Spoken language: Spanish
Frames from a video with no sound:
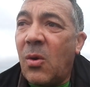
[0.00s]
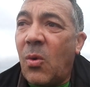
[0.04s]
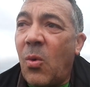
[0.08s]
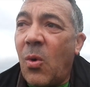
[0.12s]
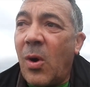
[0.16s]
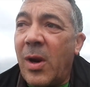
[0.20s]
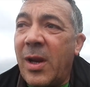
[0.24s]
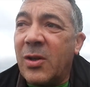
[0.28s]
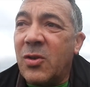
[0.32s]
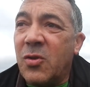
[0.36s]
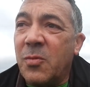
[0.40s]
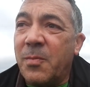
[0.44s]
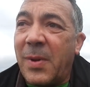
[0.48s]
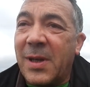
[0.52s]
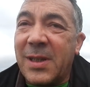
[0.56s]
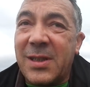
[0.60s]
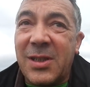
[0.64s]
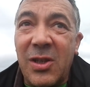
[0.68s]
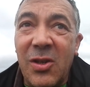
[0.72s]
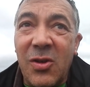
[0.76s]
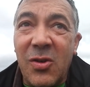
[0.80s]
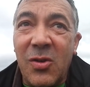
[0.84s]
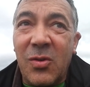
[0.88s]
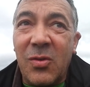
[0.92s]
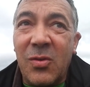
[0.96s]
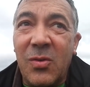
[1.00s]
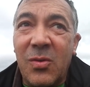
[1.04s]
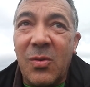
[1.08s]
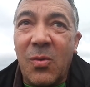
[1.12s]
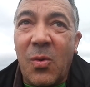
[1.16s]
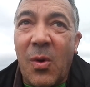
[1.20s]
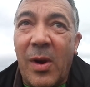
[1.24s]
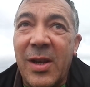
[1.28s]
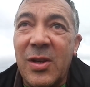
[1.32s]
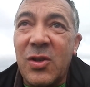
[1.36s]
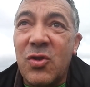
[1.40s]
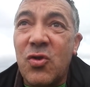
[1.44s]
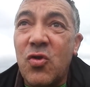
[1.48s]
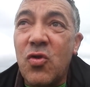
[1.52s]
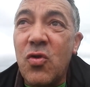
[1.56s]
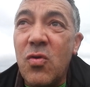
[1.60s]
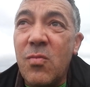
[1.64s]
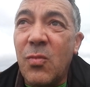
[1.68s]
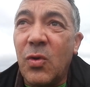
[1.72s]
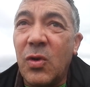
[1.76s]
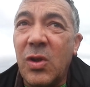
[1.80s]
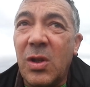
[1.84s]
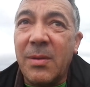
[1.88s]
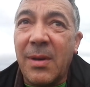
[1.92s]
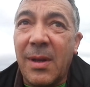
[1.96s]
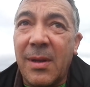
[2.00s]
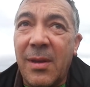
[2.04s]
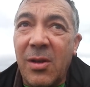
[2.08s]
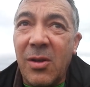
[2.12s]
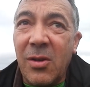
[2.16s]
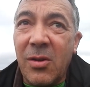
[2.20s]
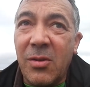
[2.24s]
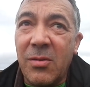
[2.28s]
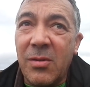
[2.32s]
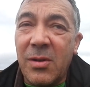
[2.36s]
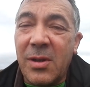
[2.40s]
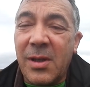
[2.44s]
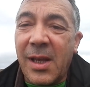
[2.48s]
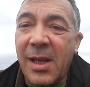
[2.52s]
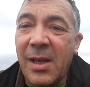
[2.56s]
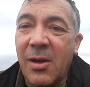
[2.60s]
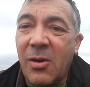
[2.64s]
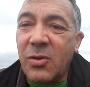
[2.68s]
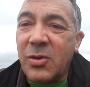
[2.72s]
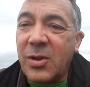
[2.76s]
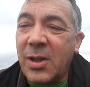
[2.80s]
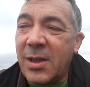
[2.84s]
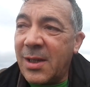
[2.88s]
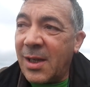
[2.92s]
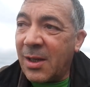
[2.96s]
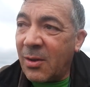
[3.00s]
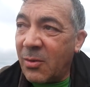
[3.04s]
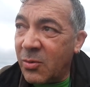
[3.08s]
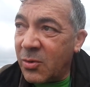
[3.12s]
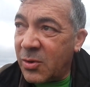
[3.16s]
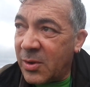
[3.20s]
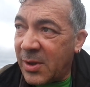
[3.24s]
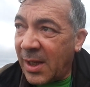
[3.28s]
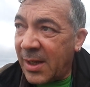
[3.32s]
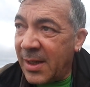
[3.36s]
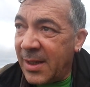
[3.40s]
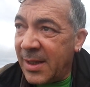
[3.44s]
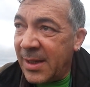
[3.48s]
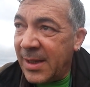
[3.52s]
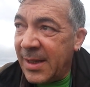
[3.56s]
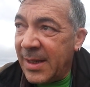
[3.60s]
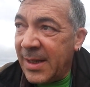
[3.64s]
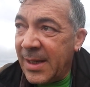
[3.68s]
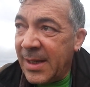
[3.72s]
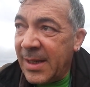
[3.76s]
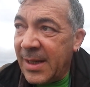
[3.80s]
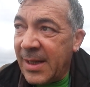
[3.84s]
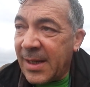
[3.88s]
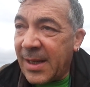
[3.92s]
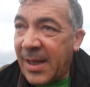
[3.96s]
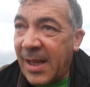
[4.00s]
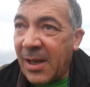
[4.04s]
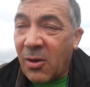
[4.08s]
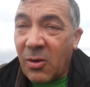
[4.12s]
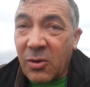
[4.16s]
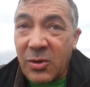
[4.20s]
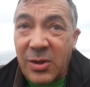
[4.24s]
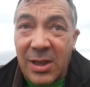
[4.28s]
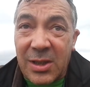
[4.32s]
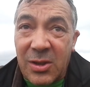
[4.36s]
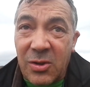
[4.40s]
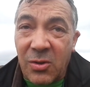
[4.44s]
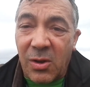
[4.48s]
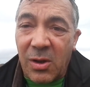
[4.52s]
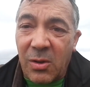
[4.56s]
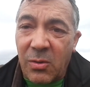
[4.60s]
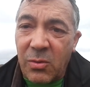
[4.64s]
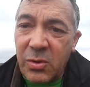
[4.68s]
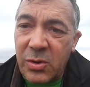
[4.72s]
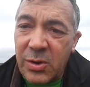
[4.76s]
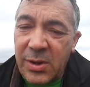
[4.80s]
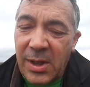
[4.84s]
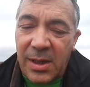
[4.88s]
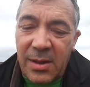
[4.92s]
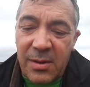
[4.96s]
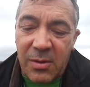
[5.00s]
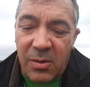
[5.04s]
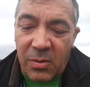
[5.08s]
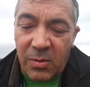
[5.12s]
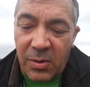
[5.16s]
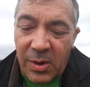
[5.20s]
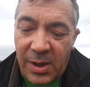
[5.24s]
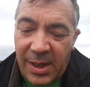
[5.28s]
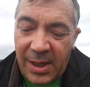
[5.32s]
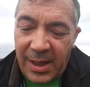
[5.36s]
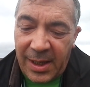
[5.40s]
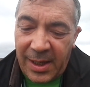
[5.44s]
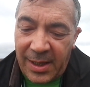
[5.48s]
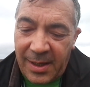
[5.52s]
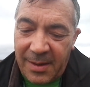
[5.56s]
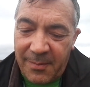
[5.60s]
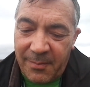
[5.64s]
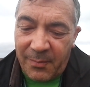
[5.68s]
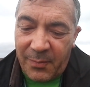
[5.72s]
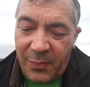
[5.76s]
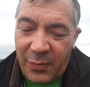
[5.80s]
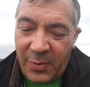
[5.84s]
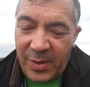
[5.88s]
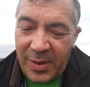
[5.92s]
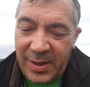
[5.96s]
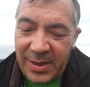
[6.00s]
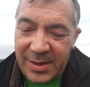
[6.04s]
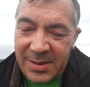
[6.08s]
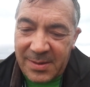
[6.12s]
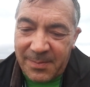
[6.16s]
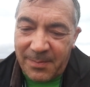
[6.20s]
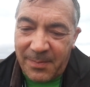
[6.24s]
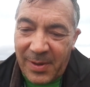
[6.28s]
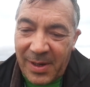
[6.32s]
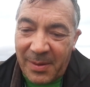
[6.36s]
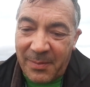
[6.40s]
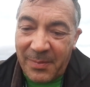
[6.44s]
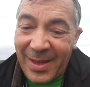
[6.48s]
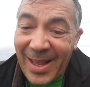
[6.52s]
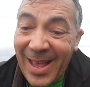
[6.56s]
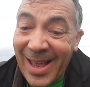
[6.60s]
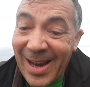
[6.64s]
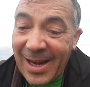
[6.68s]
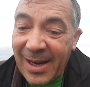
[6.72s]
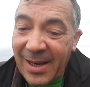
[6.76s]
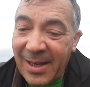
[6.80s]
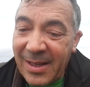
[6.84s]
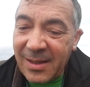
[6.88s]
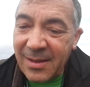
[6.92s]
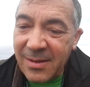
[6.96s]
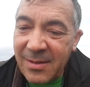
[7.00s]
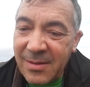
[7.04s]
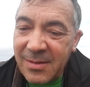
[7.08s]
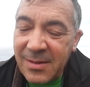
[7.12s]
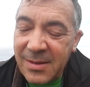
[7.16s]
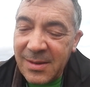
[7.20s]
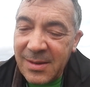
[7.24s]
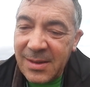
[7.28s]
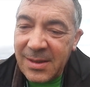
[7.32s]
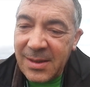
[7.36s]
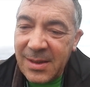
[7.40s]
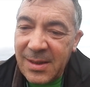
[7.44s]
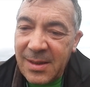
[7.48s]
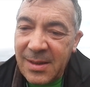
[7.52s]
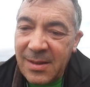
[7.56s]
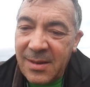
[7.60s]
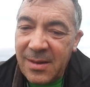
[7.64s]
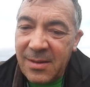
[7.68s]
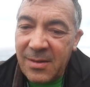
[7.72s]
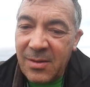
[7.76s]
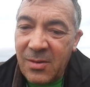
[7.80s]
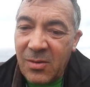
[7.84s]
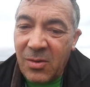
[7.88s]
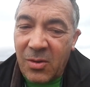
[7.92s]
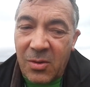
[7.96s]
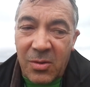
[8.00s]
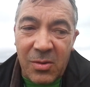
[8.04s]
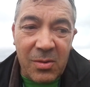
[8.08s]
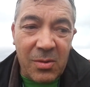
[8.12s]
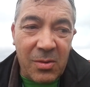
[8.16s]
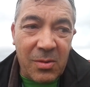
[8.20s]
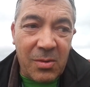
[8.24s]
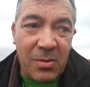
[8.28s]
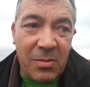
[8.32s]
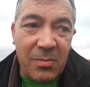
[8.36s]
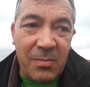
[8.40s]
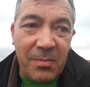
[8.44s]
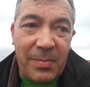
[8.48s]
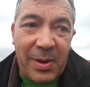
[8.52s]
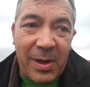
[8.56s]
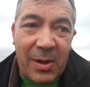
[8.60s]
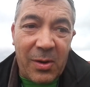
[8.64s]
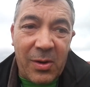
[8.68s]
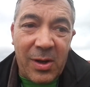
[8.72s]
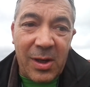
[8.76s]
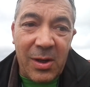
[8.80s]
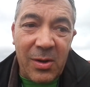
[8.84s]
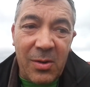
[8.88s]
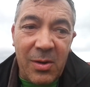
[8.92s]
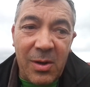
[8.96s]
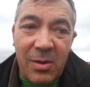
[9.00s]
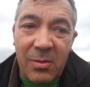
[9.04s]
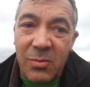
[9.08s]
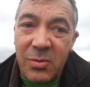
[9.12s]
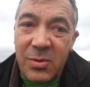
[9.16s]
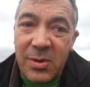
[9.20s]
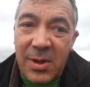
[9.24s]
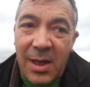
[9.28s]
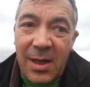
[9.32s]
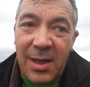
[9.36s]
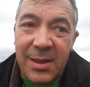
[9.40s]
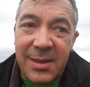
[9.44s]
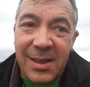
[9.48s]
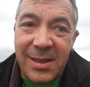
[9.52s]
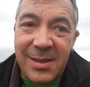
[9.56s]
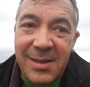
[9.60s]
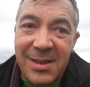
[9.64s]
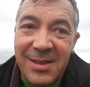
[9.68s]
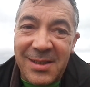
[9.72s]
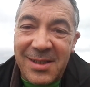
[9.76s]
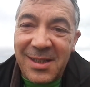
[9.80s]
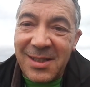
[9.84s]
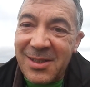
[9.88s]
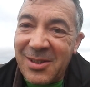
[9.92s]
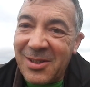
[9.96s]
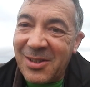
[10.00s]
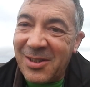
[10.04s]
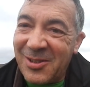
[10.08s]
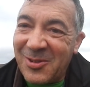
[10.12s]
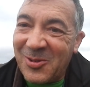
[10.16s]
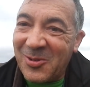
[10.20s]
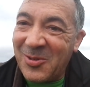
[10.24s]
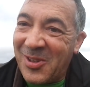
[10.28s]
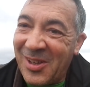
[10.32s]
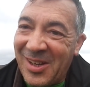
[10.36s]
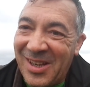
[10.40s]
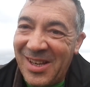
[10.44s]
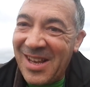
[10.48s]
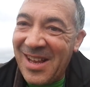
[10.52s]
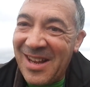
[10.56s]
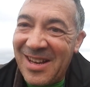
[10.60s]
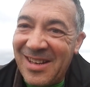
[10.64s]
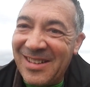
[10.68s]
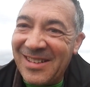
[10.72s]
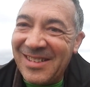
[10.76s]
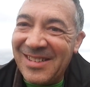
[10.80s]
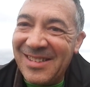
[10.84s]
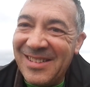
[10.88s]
cuál es su pasión, cuál es su motivación, qué cosas le gustan, qué cosas no le gustan, con qué puedes premiarle. No, un perro que no le gustan las salchichas es tontería.